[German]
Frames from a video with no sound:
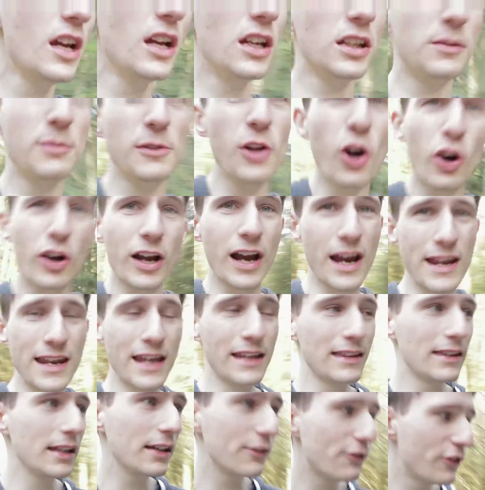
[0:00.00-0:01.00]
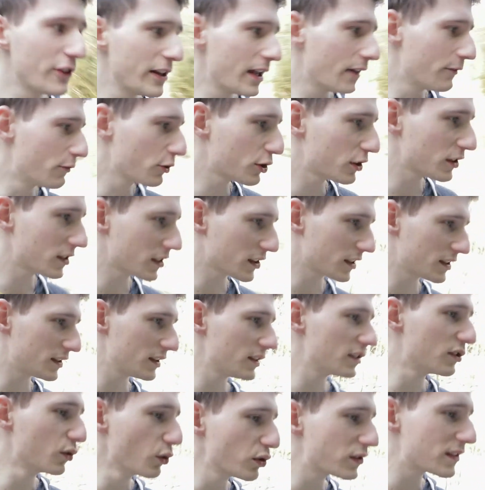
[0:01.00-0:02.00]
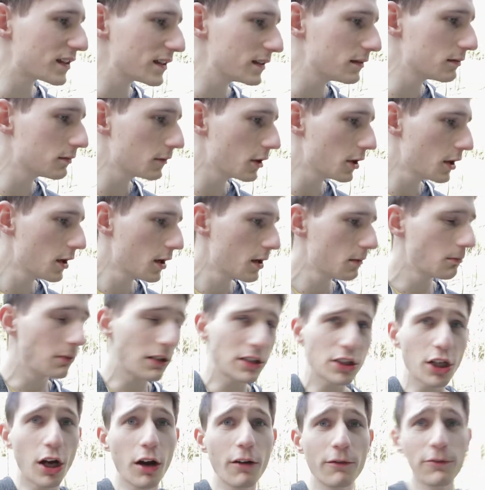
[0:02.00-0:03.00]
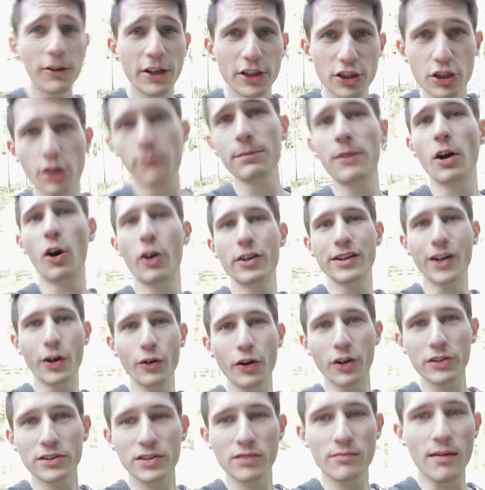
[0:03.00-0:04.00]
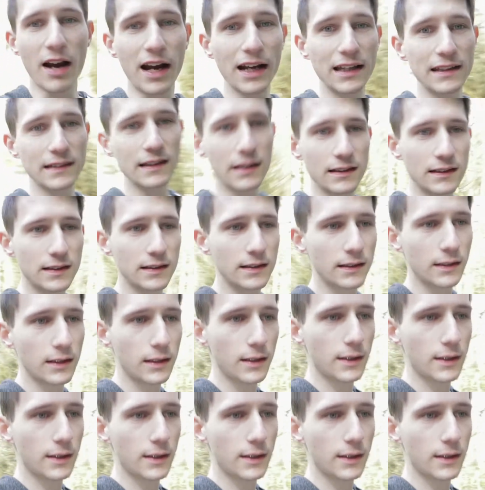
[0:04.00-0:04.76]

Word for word: Ich will noch keinen ND-Filter wirklich richtig nutzen. Mal schauen, vielleicht kommt er heute auch noch zum Einsatz.